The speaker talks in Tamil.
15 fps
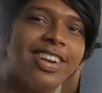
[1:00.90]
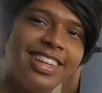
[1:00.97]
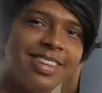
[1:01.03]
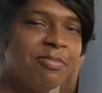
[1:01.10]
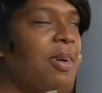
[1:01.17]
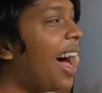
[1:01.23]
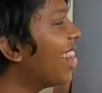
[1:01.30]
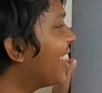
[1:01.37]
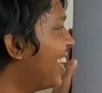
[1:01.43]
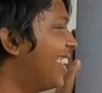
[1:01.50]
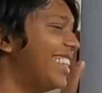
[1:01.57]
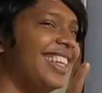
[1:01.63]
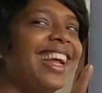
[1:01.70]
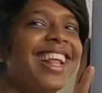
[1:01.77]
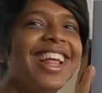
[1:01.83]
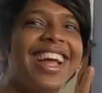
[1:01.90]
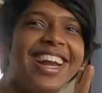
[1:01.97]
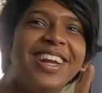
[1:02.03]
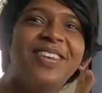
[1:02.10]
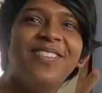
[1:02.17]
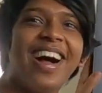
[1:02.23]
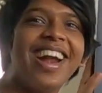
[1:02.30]
டோர் இதை பார்த்தா எனக்கு தெரியாதா
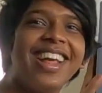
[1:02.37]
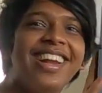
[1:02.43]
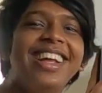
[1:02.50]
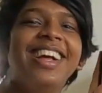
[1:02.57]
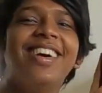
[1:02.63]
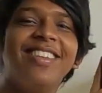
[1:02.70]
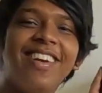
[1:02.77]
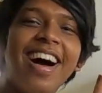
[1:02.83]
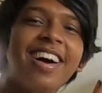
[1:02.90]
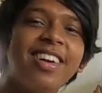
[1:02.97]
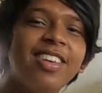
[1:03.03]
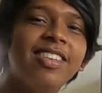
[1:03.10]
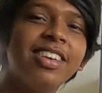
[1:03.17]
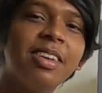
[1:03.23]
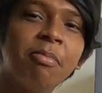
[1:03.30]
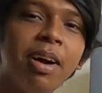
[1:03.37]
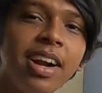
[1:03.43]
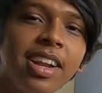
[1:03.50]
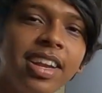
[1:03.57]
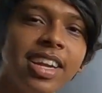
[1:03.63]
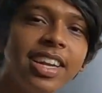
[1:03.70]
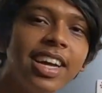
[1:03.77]
என்ன மாடல் வாங்கினவங்க கிட்ட
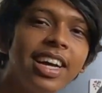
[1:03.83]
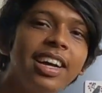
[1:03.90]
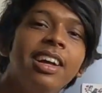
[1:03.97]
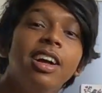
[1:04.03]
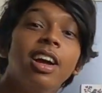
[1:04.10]
மாடல் கேட்டால்